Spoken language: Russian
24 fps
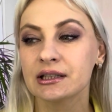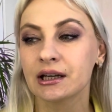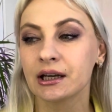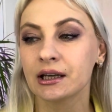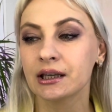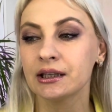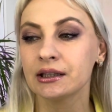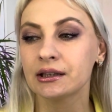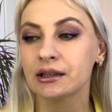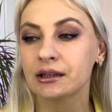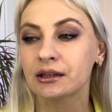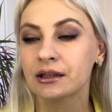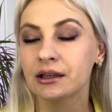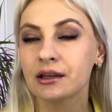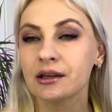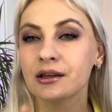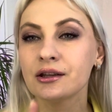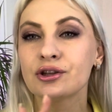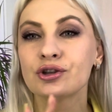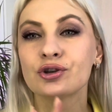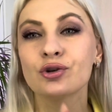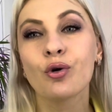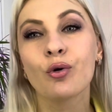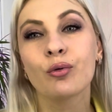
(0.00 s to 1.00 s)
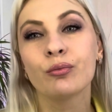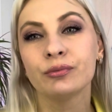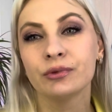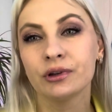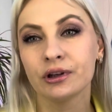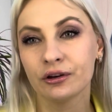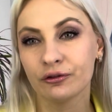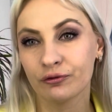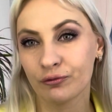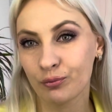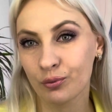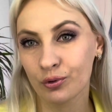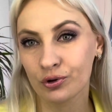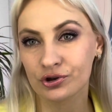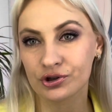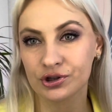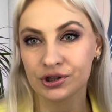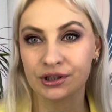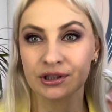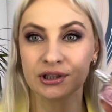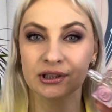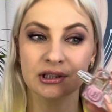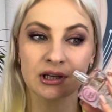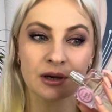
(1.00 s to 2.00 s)
какие-то такие темные в
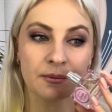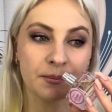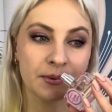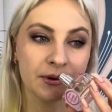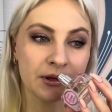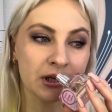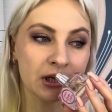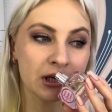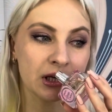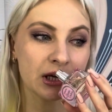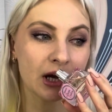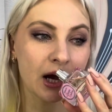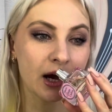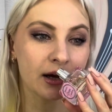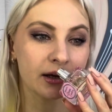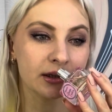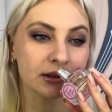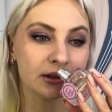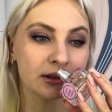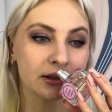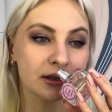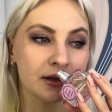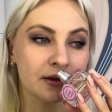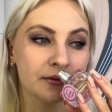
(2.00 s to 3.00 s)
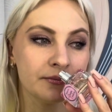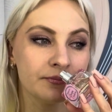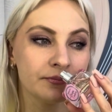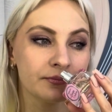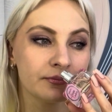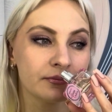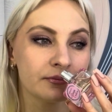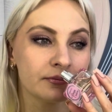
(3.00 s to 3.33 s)
большей степени ягодки,